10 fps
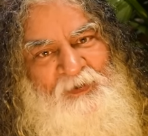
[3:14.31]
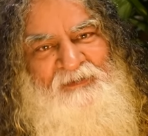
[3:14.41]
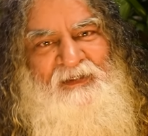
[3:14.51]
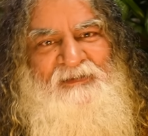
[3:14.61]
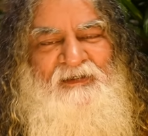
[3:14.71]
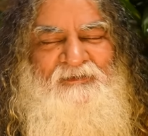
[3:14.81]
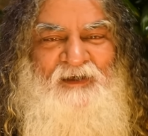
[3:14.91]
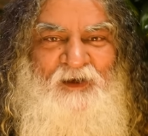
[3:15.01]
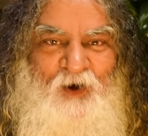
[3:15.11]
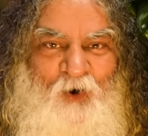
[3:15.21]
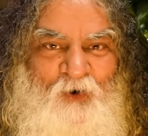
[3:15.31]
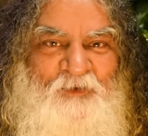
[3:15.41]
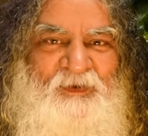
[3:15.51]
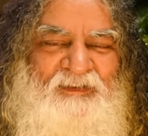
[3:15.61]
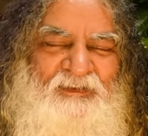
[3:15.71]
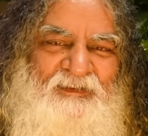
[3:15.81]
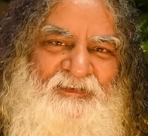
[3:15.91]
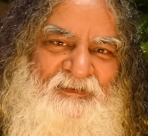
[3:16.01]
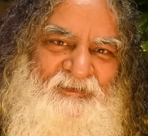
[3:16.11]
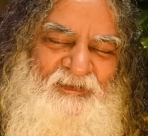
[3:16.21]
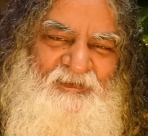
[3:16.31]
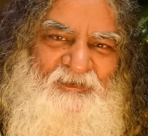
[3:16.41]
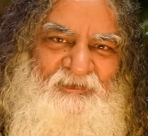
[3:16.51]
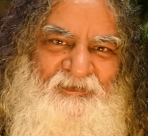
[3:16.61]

बढ़ता जाता है और बढ़ता जाता है